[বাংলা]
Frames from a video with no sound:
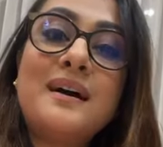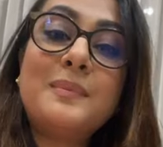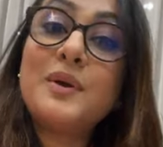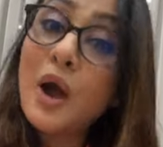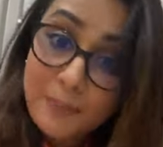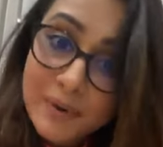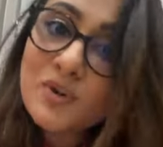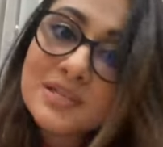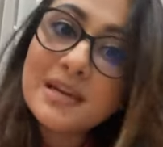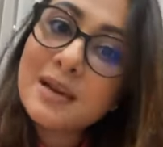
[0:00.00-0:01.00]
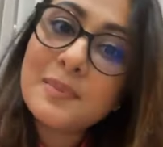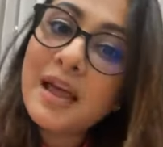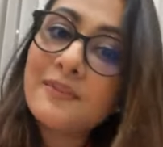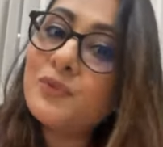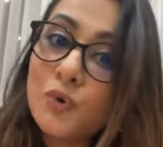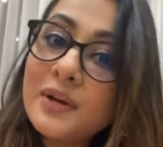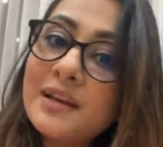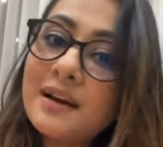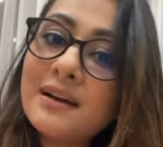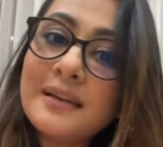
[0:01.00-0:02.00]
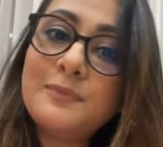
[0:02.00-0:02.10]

আমি আপনারাও জানেন আমি লাইভ করি না